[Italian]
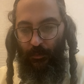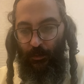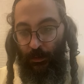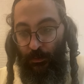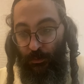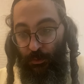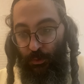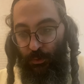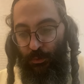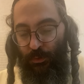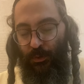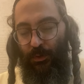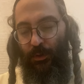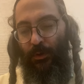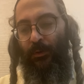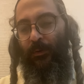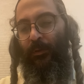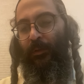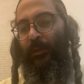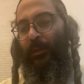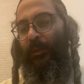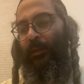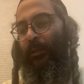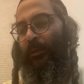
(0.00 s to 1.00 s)

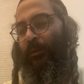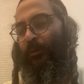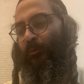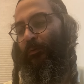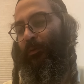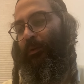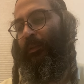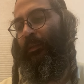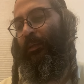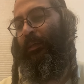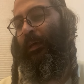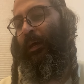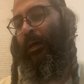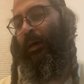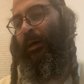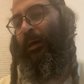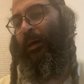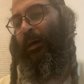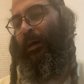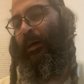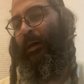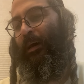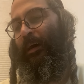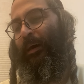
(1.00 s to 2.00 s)
giusto? Quindi
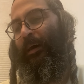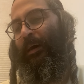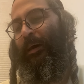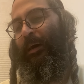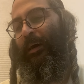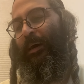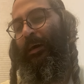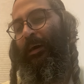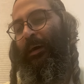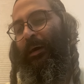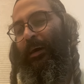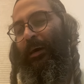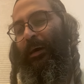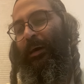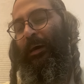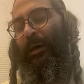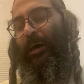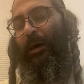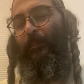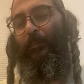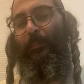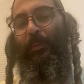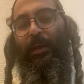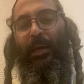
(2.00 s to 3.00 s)
ha, ha,
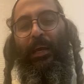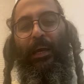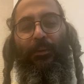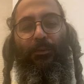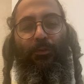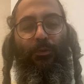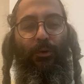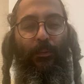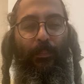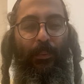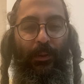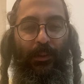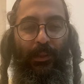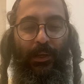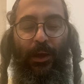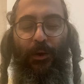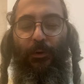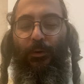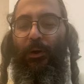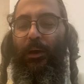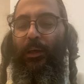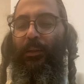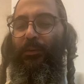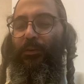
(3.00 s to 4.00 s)
ha peccato dopo tre
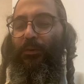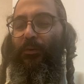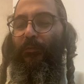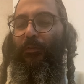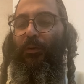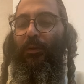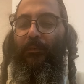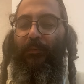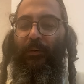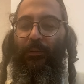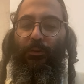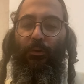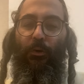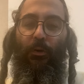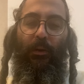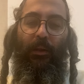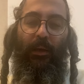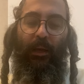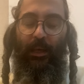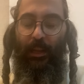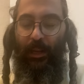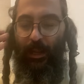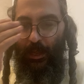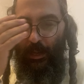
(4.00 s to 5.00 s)
ore, Dio voleva
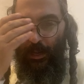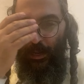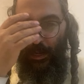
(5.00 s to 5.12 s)
togliere la,